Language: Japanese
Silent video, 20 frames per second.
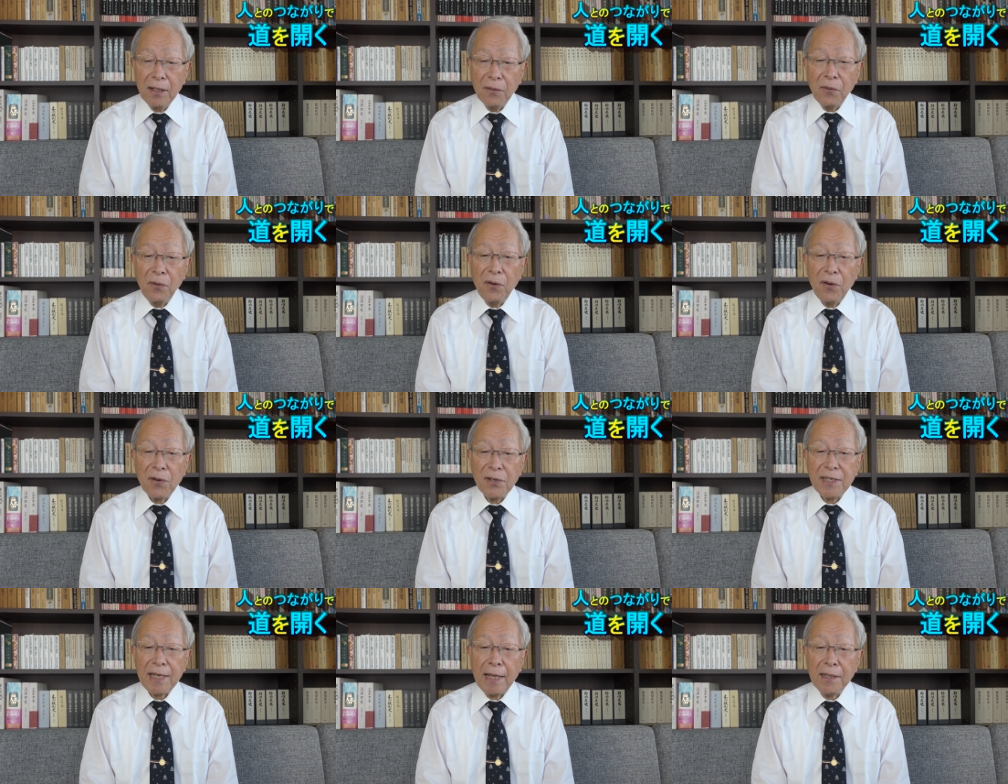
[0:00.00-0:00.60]
こ
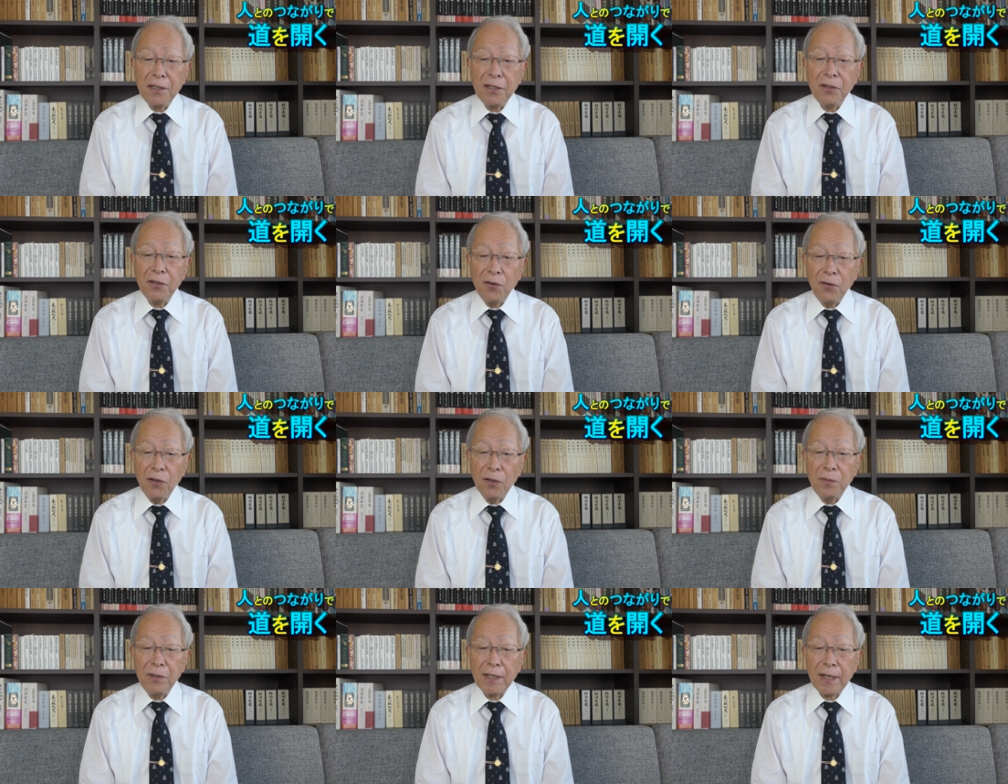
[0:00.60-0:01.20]
の3人の
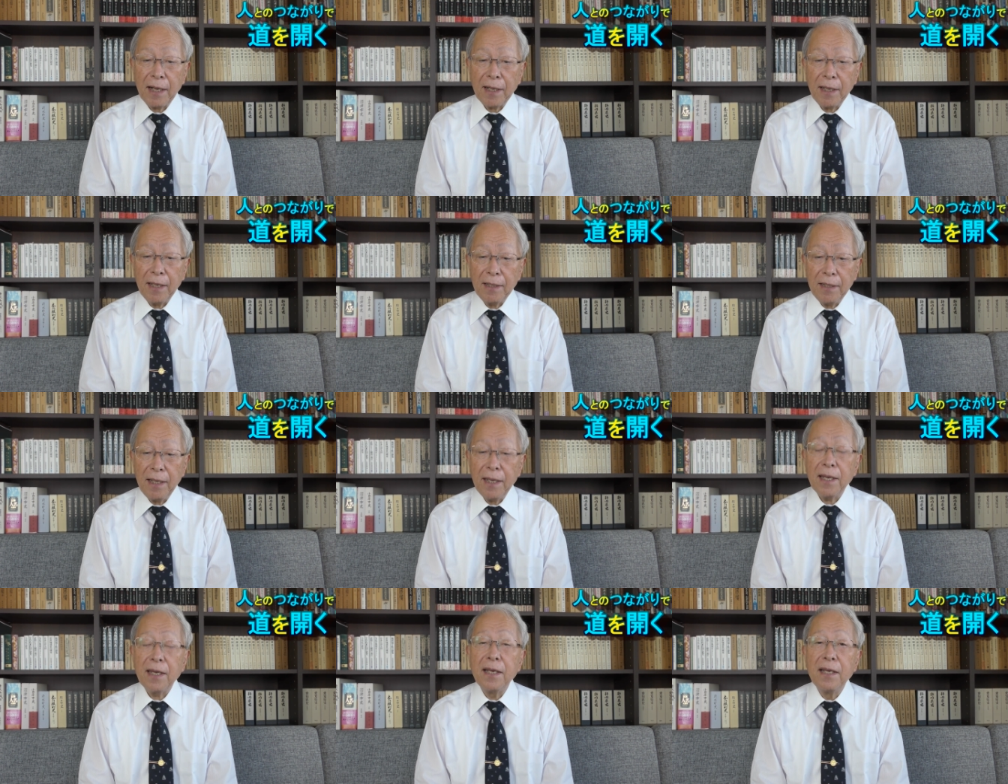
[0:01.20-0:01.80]
呼びかけ
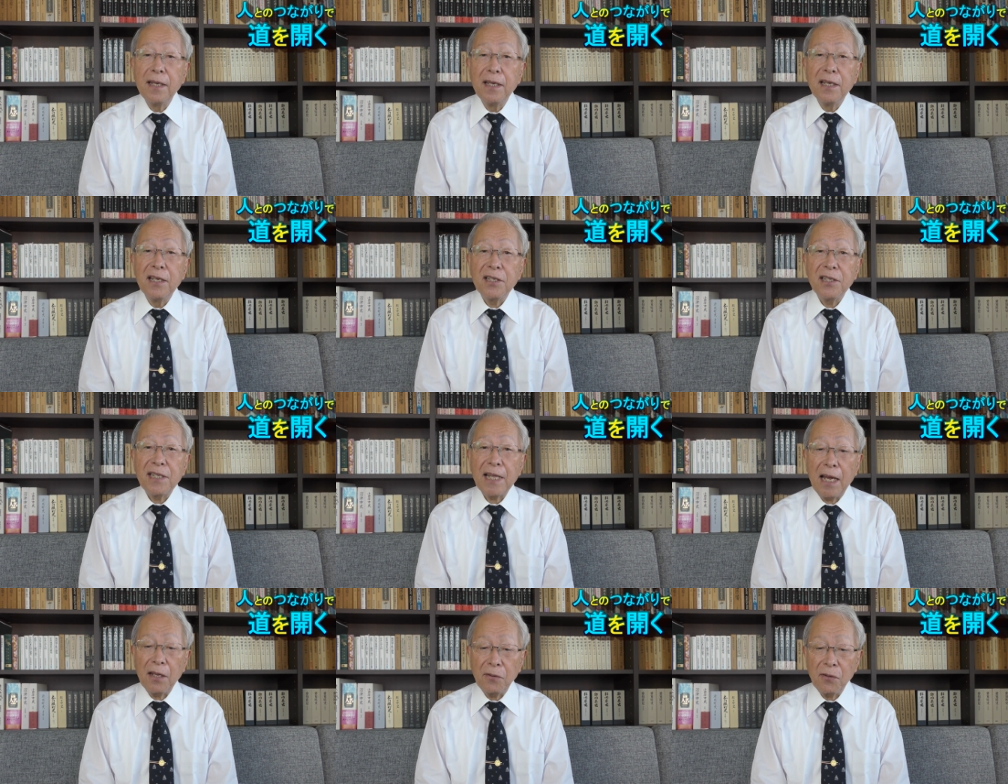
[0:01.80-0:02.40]
で
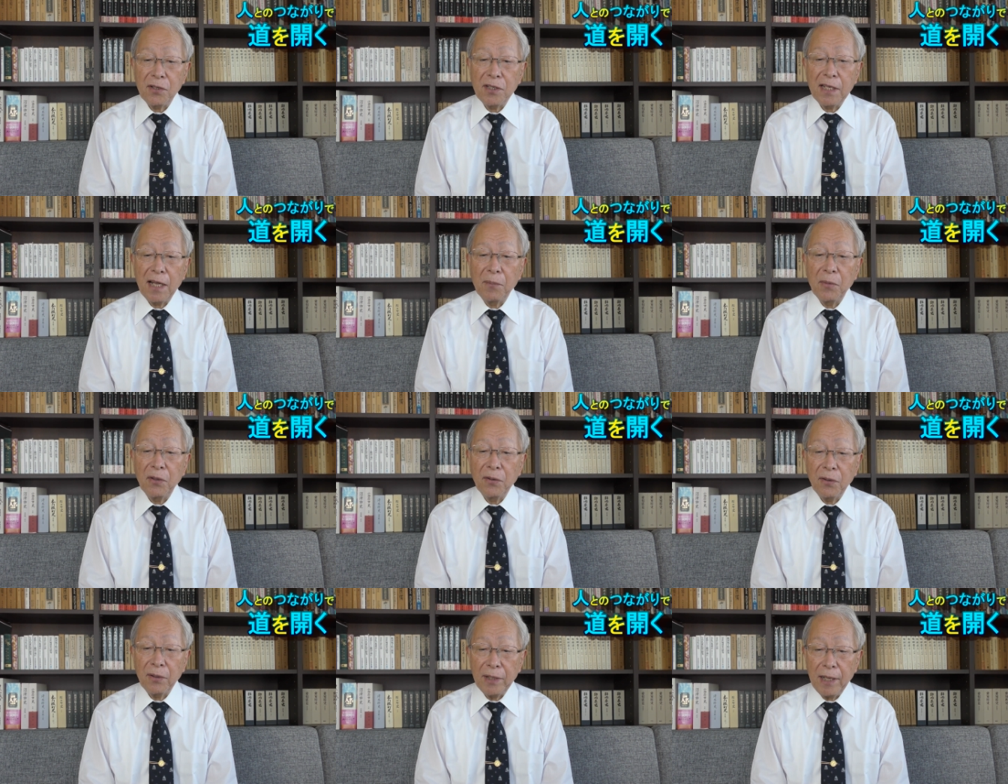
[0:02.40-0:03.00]
スタートした
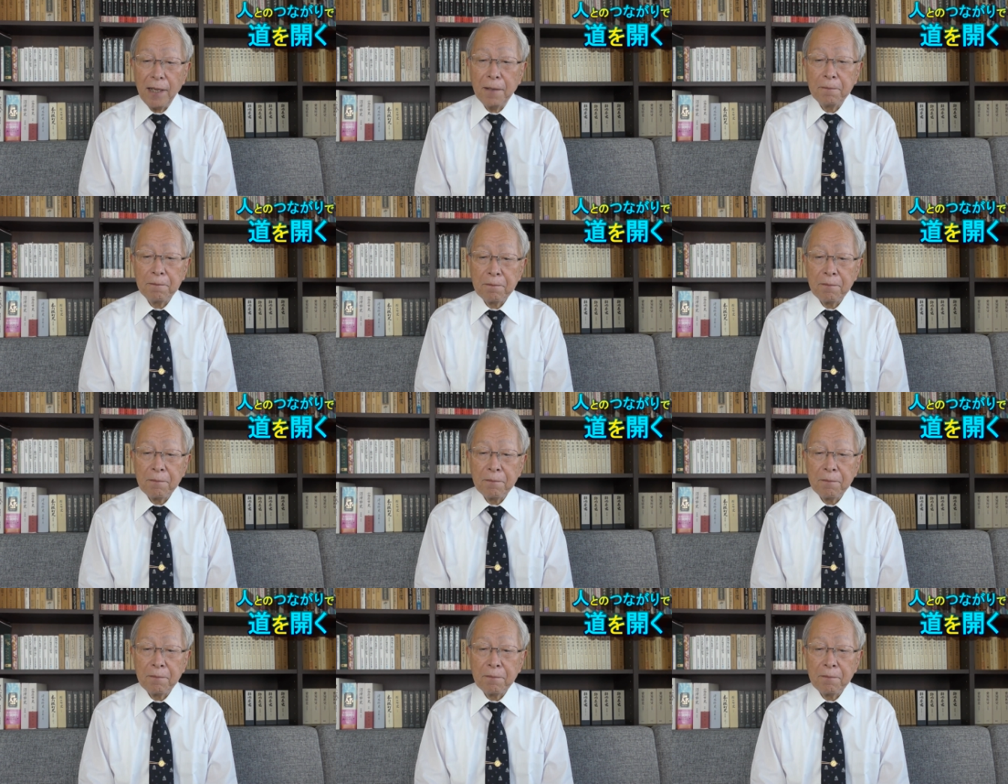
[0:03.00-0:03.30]
もので、